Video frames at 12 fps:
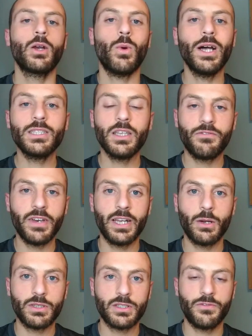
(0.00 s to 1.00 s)
Quanto è
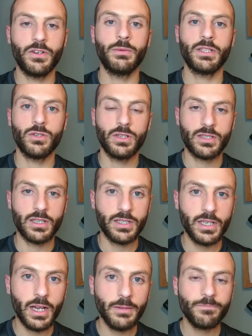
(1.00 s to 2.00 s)
vera questa affermazione
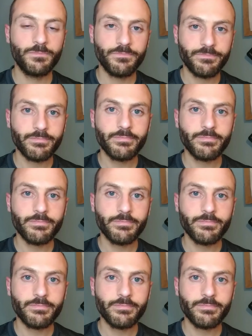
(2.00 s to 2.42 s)
stasera?